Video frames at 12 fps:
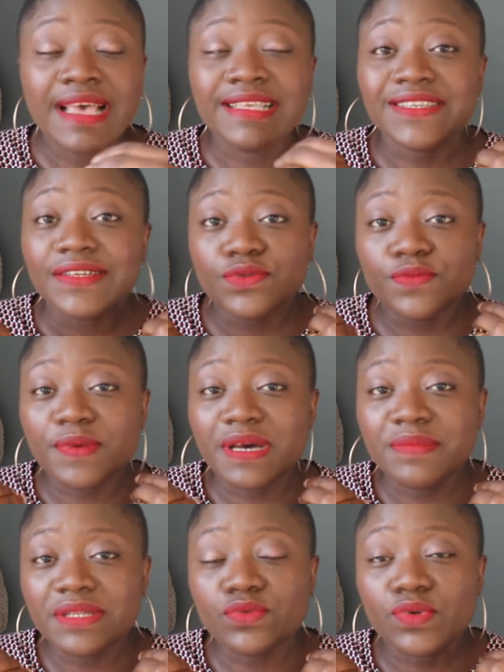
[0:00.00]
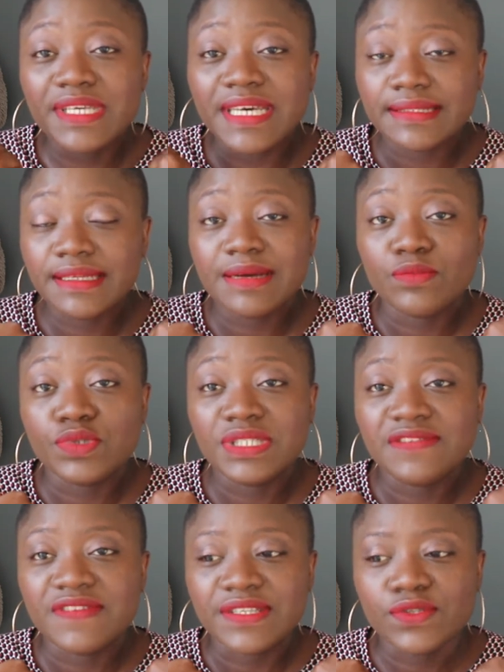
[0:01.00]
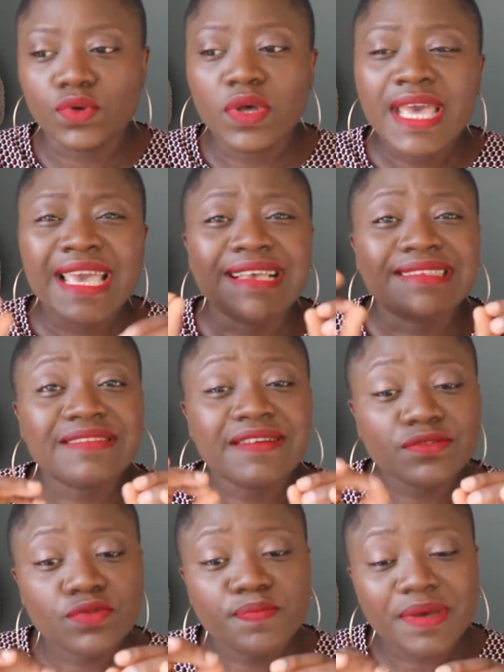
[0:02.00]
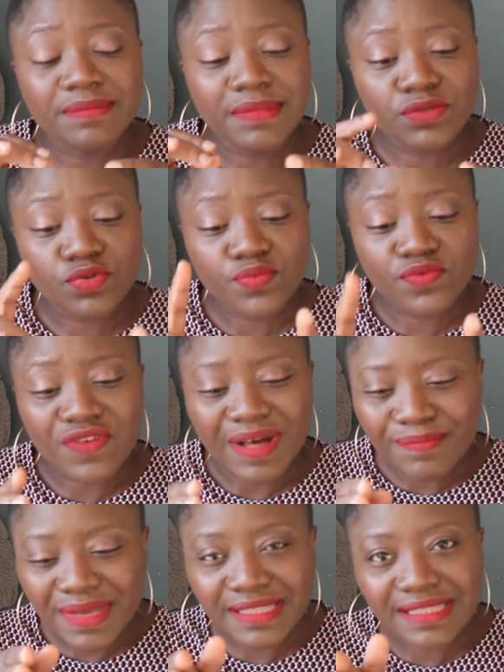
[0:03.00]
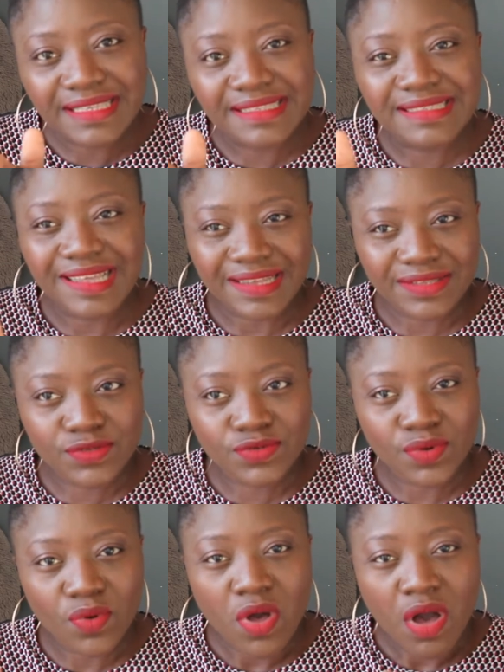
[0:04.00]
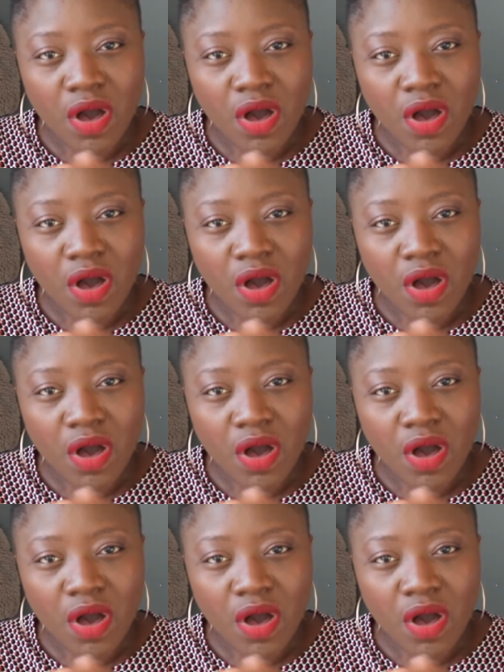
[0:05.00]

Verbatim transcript: Ça va te permettre de garder la motivation et ça va te permettre de pouvoir mettre des actions